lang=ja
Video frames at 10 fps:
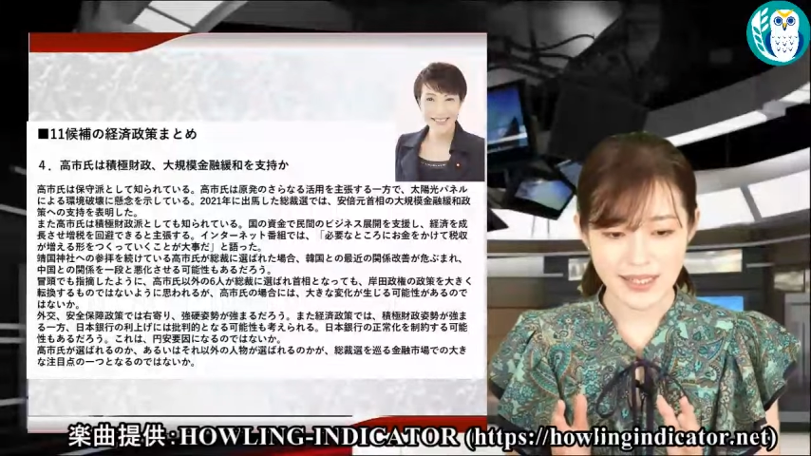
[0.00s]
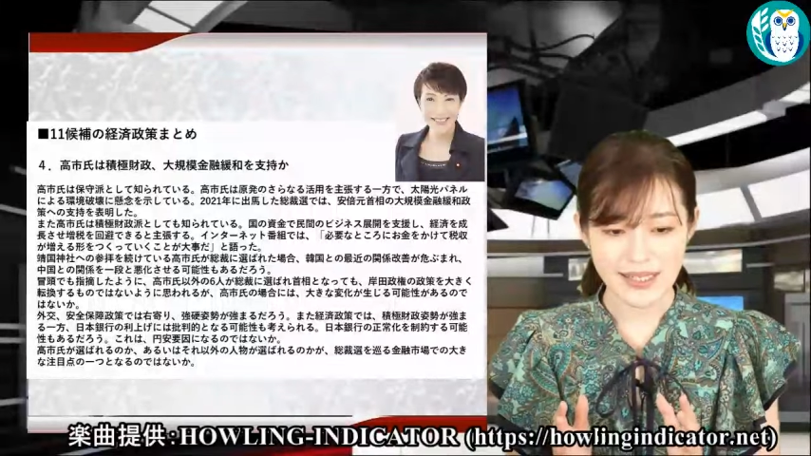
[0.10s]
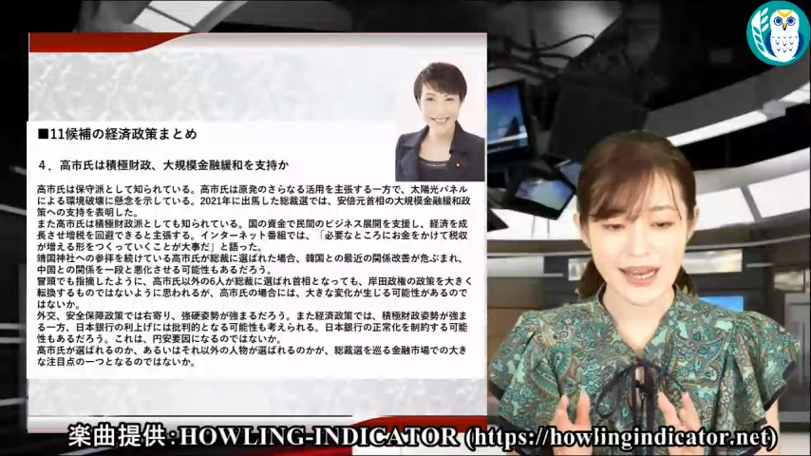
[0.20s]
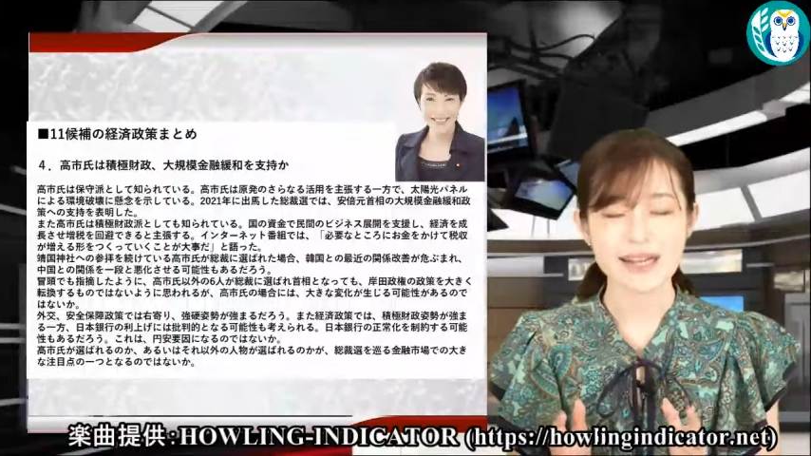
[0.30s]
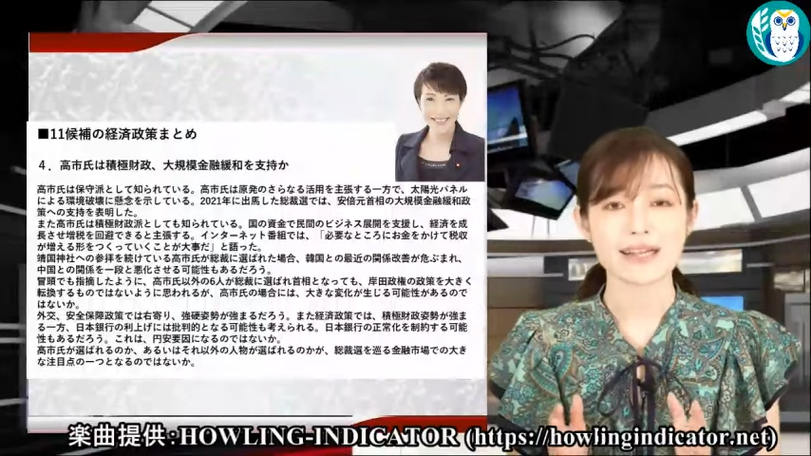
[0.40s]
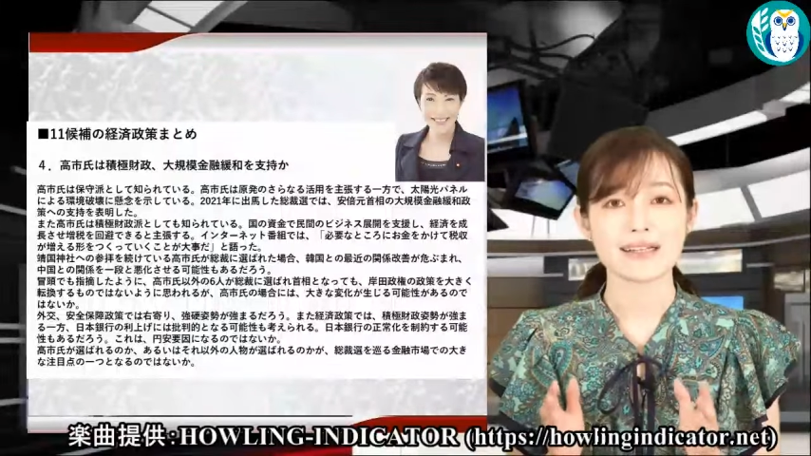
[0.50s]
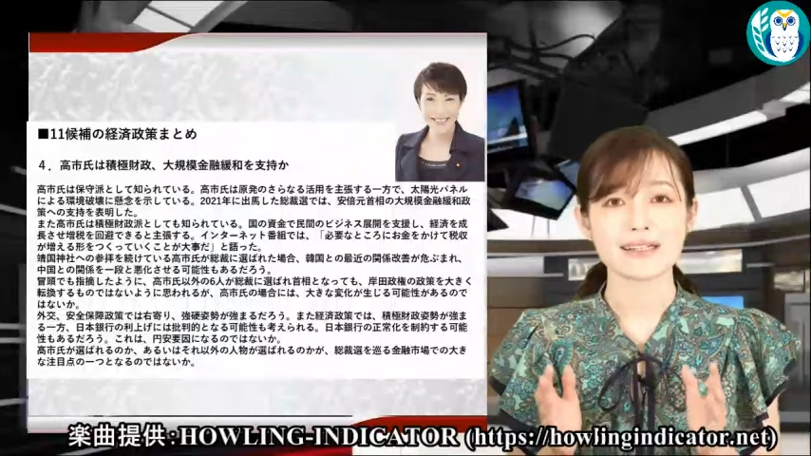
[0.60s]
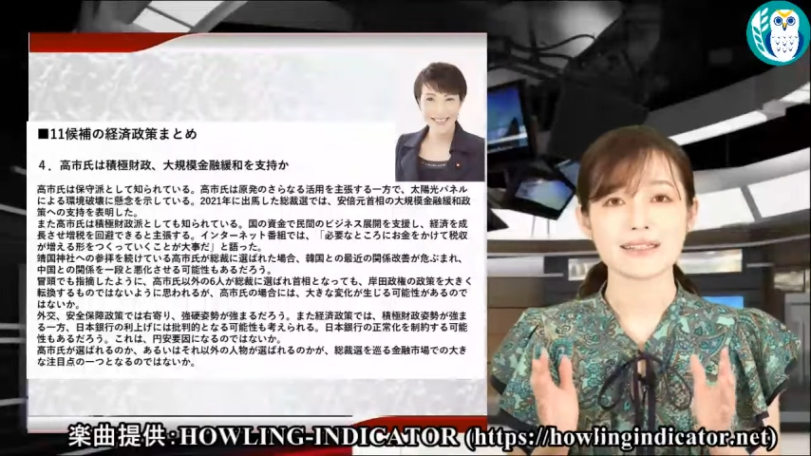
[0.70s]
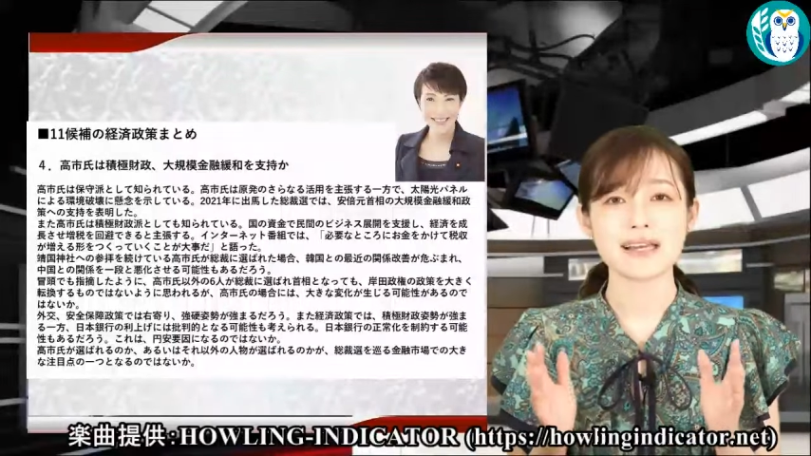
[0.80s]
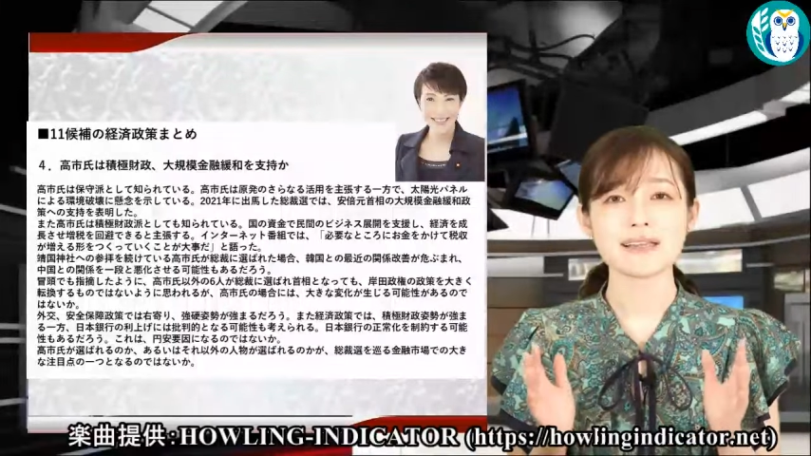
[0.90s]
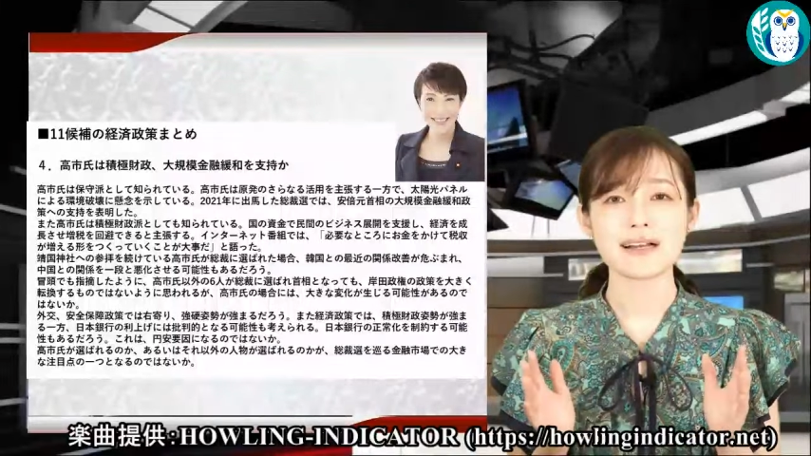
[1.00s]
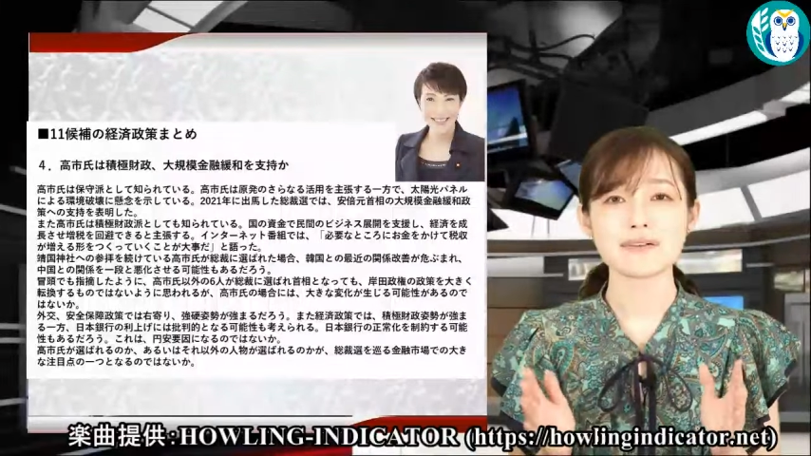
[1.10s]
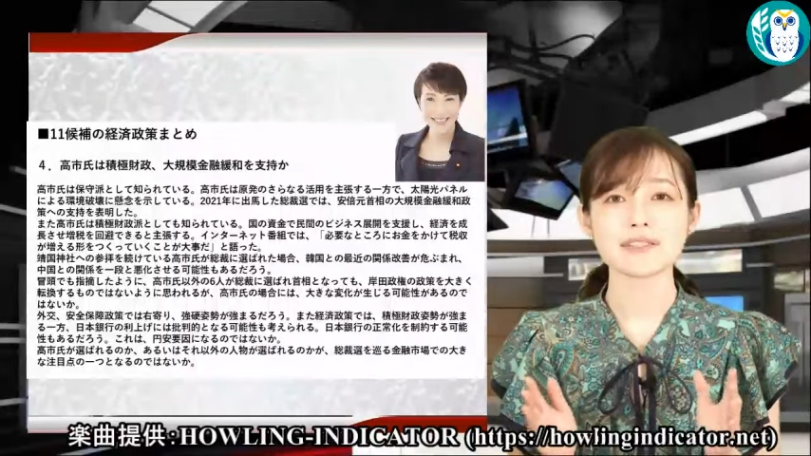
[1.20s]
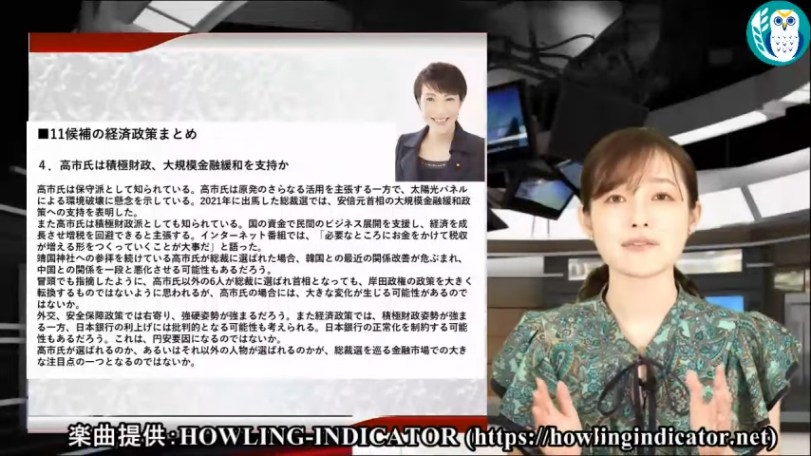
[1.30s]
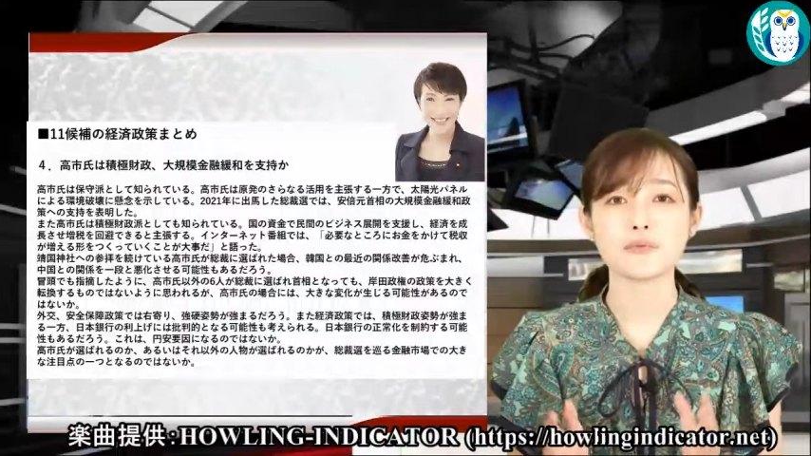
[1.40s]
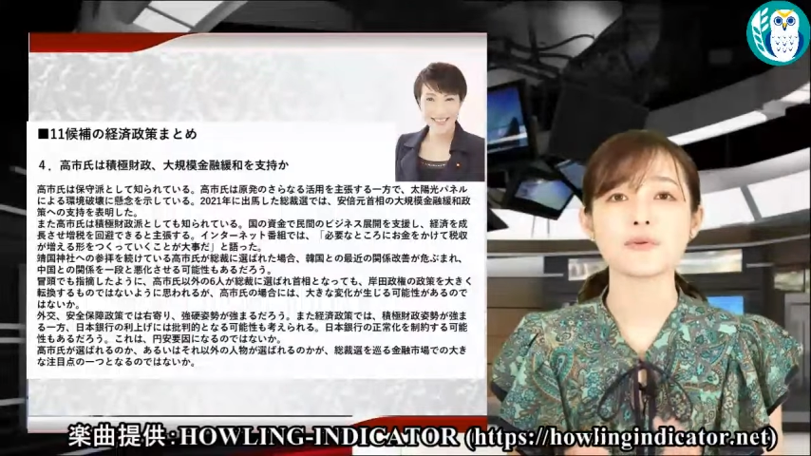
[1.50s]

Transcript: やはり選択肢の